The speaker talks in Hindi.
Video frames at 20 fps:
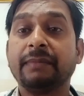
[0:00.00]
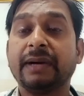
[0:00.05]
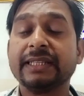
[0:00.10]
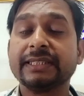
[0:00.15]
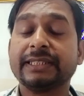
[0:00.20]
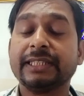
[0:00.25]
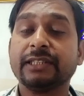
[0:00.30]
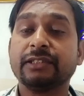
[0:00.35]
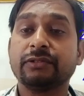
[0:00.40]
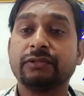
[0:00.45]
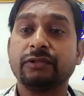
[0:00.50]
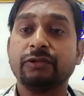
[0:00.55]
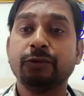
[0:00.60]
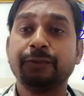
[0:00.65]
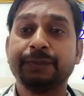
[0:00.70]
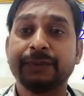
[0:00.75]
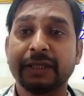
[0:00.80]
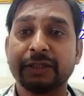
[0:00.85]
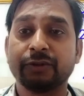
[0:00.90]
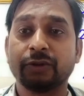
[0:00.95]
मानसिक
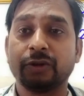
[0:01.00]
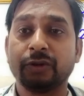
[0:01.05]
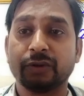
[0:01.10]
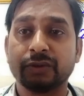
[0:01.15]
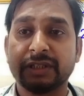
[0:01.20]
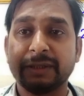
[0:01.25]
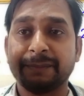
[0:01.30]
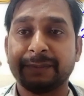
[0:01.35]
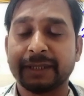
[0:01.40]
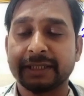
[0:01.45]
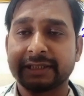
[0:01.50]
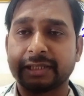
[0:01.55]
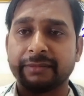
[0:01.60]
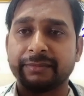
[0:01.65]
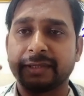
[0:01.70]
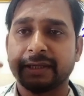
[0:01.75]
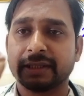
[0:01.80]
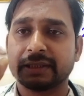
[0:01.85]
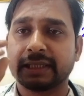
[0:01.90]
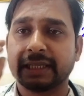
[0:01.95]
रूप से जो लोग डिप्रेशन
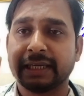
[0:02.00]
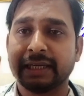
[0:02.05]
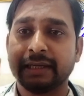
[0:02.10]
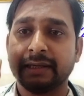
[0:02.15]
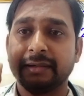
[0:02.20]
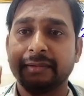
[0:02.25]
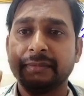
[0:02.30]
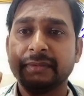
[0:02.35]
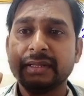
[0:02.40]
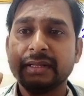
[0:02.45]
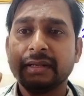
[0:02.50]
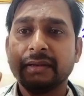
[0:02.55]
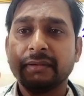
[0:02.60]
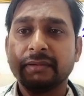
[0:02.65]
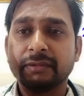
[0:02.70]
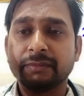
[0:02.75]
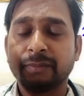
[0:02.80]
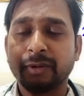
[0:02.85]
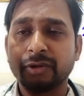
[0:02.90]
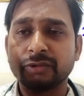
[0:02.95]
में रहते हैं
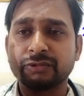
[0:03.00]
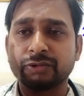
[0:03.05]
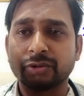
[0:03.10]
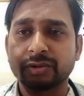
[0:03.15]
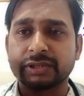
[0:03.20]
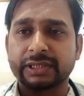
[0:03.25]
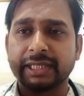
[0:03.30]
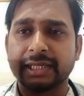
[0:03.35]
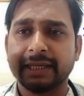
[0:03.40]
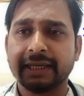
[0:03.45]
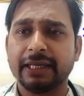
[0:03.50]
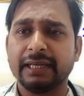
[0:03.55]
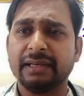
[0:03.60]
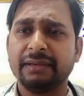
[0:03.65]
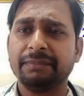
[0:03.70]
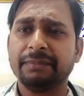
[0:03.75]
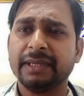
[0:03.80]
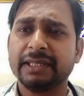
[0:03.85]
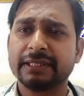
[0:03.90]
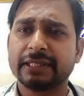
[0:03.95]
बहुत सोचते
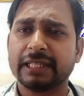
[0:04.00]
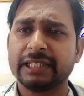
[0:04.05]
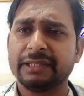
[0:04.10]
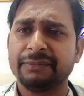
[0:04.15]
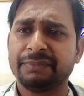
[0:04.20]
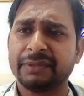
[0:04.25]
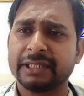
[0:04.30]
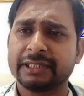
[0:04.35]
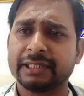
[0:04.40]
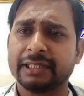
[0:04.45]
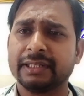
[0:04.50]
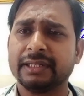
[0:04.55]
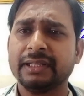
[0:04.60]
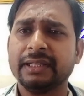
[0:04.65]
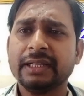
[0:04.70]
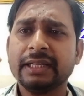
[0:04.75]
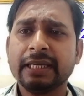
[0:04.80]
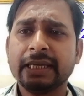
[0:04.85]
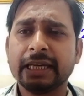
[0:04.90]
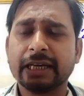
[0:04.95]
हैं मेंटल डिप्रेशन
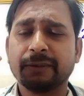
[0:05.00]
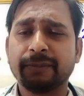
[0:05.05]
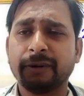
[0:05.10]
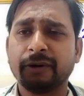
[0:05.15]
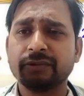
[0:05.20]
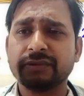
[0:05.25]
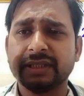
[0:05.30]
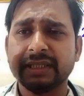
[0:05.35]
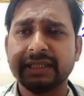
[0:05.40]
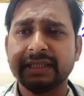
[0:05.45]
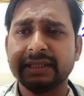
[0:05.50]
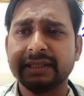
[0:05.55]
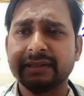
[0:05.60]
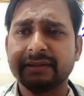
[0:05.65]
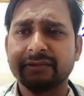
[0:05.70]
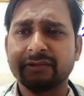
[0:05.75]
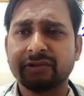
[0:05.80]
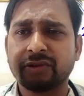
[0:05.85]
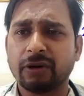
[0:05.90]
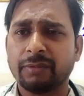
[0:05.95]
एक बहुत ही
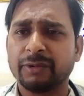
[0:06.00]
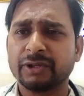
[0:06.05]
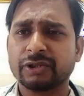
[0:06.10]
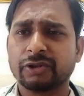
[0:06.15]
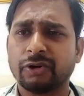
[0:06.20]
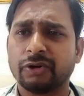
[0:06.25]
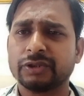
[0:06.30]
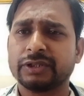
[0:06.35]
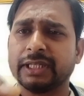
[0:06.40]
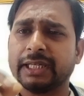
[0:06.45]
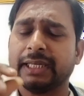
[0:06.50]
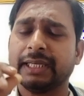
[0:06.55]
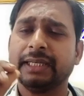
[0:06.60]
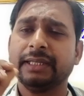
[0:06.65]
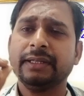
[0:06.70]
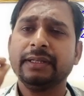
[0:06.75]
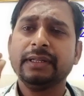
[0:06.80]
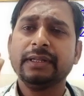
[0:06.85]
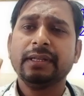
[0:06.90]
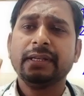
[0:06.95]
कॉमन कॉज है
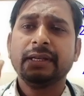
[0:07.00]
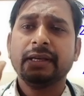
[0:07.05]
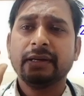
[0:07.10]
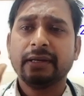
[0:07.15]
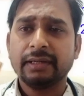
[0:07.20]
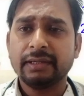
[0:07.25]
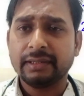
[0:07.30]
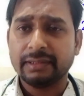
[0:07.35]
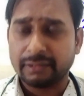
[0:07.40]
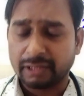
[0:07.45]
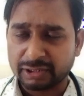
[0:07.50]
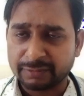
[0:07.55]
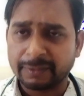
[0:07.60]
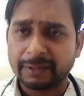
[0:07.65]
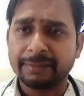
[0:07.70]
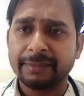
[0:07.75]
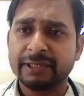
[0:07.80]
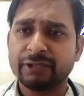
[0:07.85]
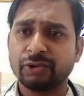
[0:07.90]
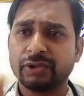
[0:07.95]

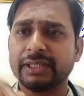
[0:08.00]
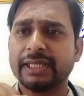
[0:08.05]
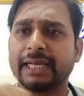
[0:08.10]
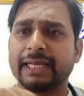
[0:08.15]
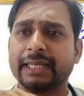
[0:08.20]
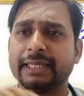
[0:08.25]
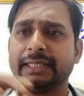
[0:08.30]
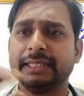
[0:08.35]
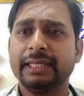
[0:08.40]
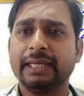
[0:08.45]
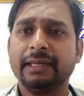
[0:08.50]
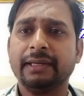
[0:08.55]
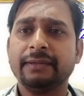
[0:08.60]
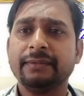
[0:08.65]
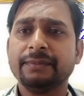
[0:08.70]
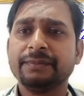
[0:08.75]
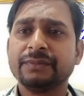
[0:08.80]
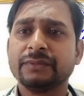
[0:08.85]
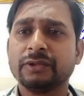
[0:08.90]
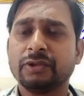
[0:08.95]
स्पर्मेटोरिया के लिए
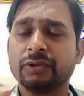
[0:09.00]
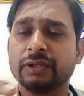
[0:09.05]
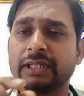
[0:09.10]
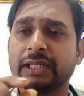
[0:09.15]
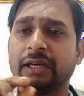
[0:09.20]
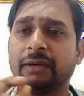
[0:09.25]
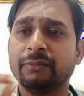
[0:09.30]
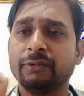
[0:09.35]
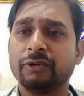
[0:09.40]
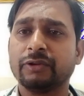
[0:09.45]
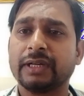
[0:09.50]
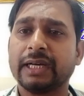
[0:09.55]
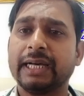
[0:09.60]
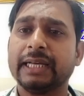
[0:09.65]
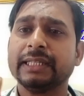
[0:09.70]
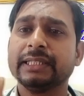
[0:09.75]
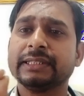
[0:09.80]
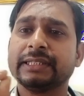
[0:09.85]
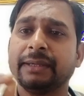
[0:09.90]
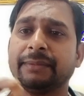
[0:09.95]
जो कि हम लोग का
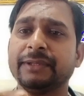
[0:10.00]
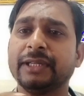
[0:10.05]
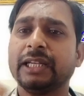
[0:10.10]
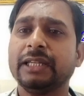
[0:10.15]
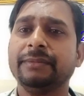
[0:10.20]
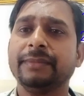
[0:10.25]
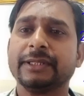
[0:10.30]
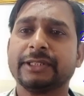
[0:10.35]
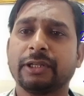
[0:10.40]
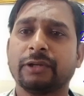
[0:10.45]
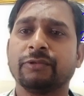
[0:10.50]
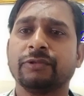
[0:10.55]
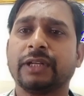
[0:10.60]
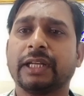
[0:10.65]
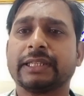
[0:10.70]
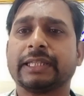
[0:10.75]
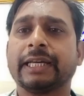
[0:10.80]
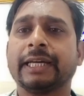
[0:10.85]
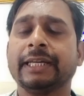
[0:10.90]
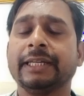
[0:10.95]
सेमिनल इमिशन हो
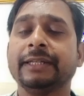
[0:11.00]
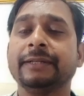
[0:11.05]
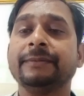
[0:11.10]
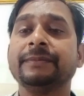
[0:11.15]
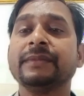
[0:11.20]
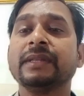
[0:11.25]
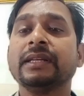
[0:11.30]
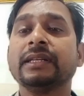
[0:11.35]
जाता है